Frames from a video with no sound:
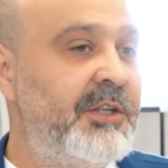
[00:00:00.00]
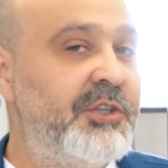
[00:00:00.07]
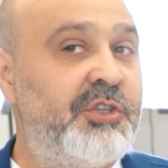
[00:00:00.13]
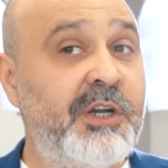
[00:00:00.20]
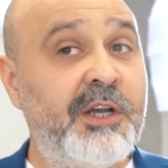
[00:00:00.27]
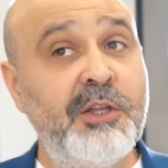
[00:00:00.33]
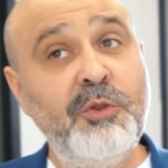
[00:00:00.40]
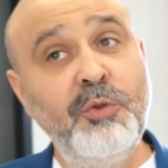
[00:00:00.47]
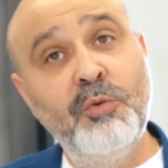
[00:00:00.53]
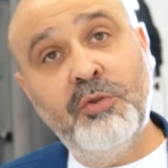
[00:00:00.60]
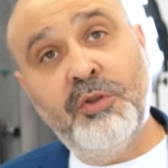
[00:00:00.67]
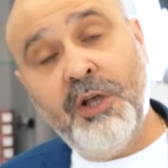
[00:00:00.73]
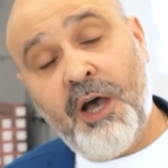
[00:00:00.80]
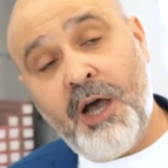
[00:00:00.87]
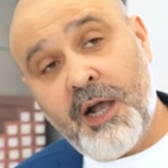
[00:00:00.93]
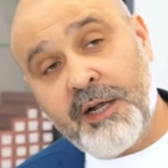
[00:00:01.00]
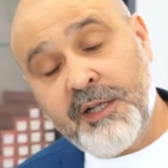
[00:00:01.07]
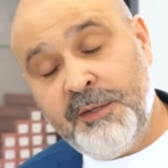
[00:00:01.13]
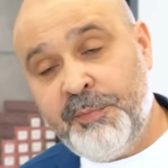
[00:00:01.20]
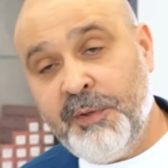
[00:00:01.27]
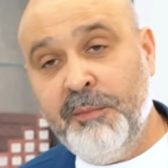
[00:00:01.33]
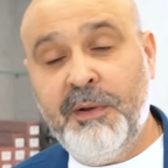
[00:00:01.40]
Человек говорит, ну
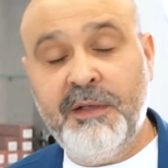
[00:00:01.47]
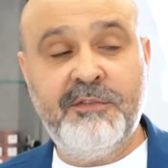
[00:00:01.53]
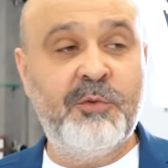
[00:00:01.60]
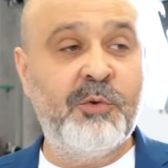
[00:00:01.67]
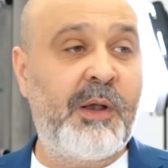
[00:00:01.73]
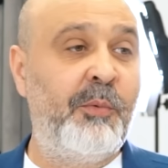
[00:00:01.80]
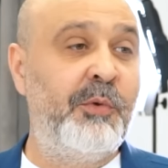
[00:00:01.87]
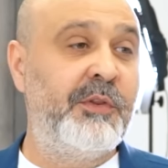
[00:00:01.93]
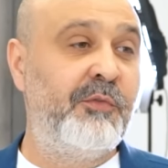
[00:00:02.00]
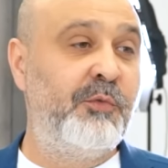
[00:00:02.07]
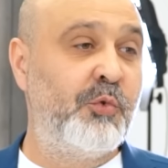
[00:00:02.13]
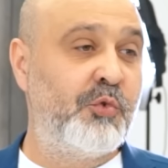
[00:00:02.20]
так, теперь мастеру как будто в